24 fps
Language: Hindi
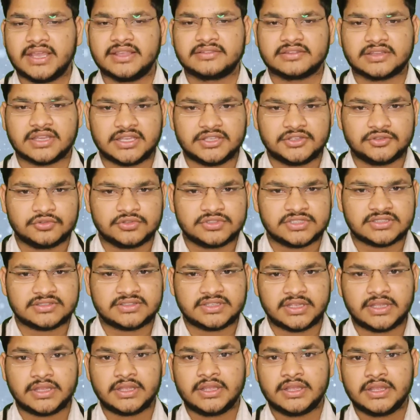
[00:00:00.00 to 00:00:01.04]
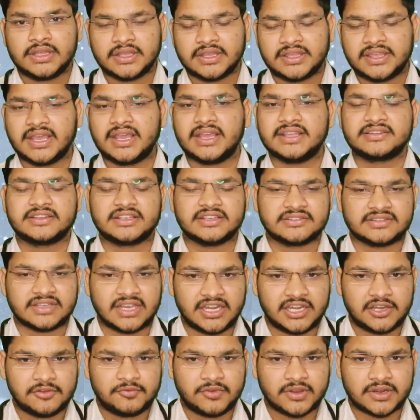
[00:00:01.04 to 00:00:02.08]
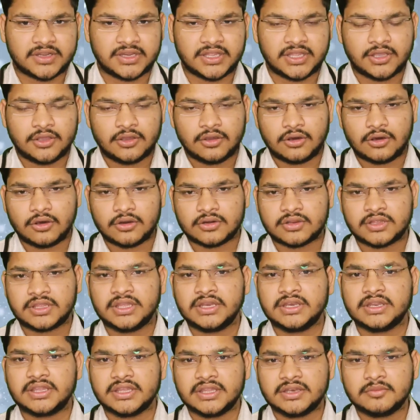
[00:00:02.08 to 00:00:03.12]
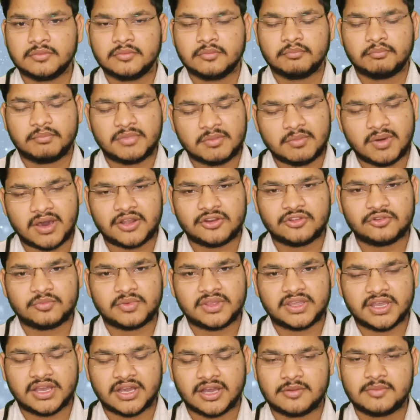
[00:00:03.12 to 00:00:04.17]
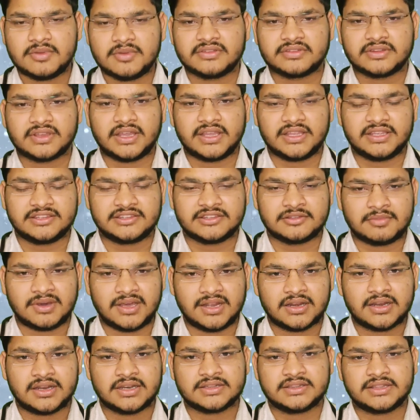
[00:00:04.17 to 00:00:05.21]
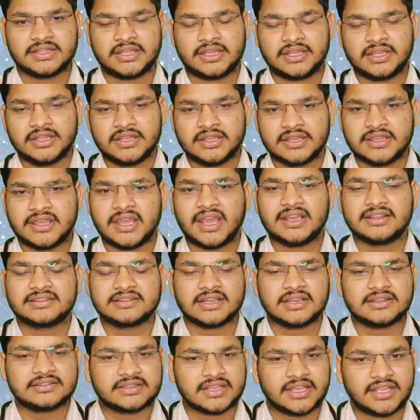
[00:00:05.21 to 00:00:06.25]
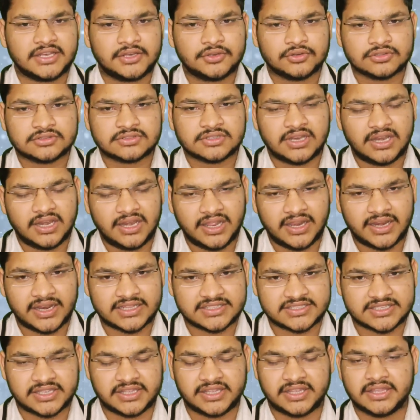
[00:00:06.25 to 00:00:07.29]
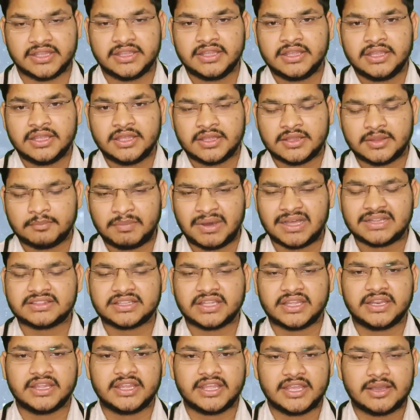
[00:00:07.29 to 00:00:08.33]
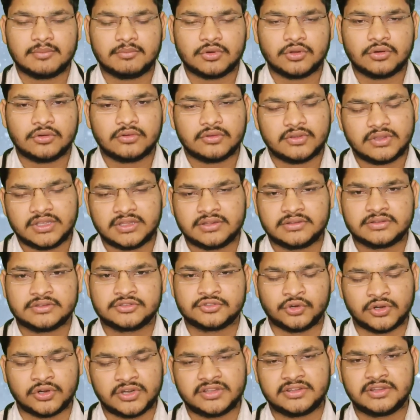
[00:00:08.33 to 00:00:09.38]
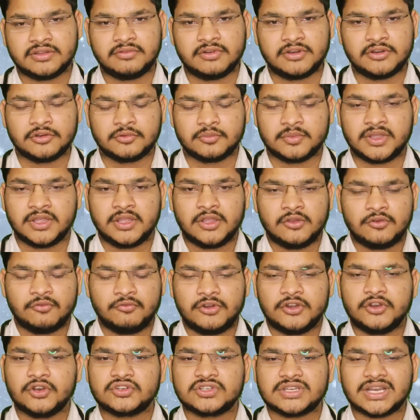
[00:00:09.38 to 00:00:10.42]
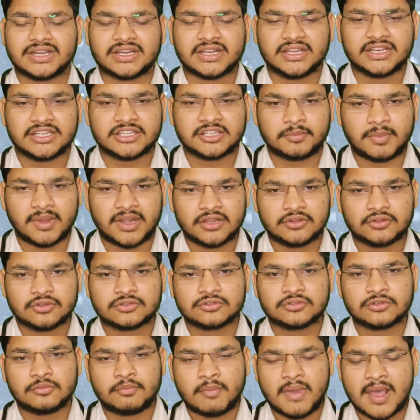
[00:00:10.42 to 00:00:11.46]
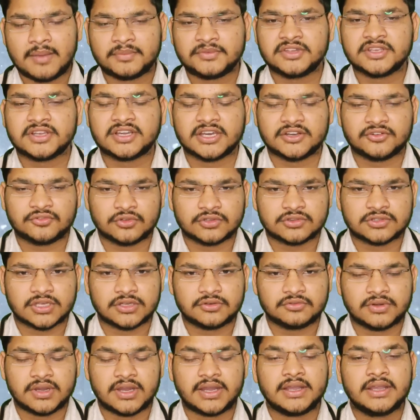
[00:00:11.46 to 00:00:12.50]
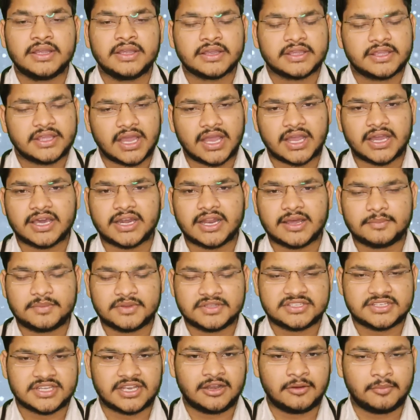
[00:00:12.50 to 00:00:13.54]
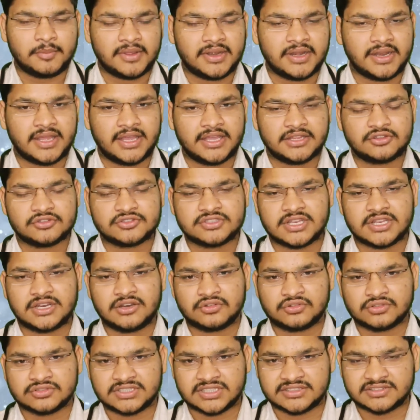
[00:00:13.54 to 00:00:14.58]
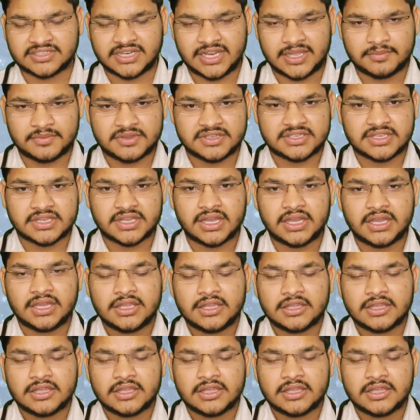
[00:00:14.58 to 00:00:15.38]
इसका यूजेस है क्या इसके साइड इफेक्ट है और किन किन बीमारियों में हम इसका इस्तेमाल करते हैं क्या इसका सही डोज लेना चाहिए बात करेंगे हम लोग इस छोटी सी वीडियो में वीडियो स्टार्ट करने से पहले दोस्तों मैं आपसे कन्वर्ट करूंगा कि अगर आप इस चैनल पर नए हैं तो चैनल को सब्सक्राइब कीजिएगा